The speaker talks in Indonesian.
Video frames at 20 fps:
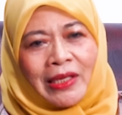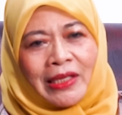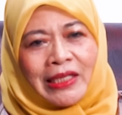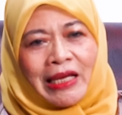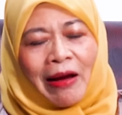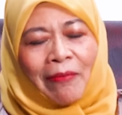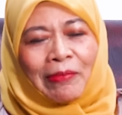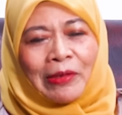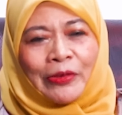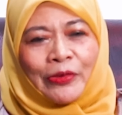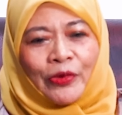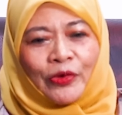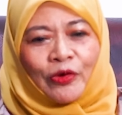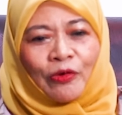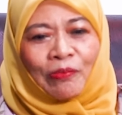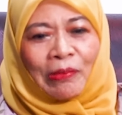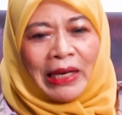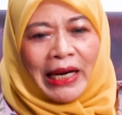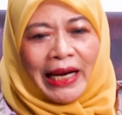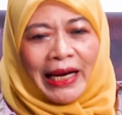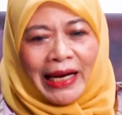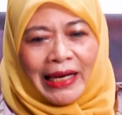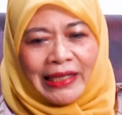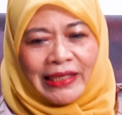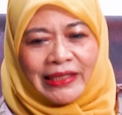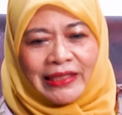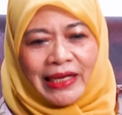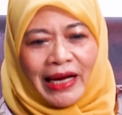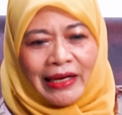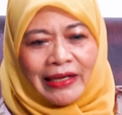yang mendukung mereka
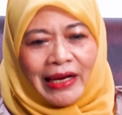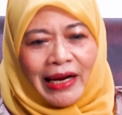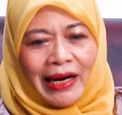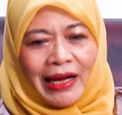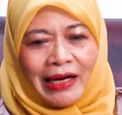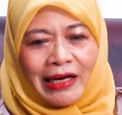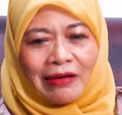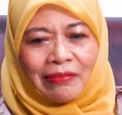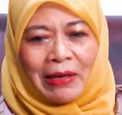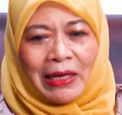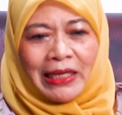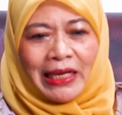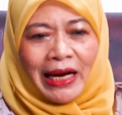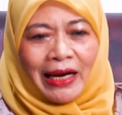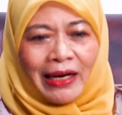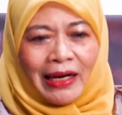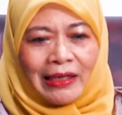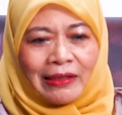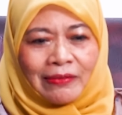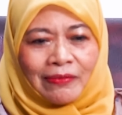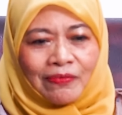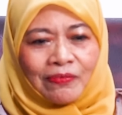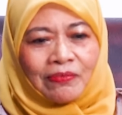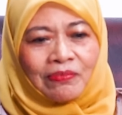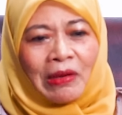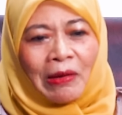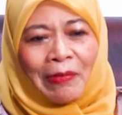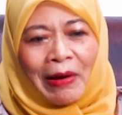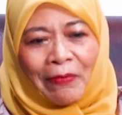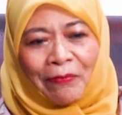ini adalah kebanyakan
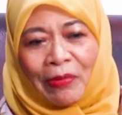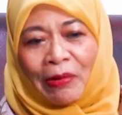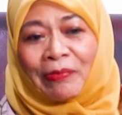Memang yeah.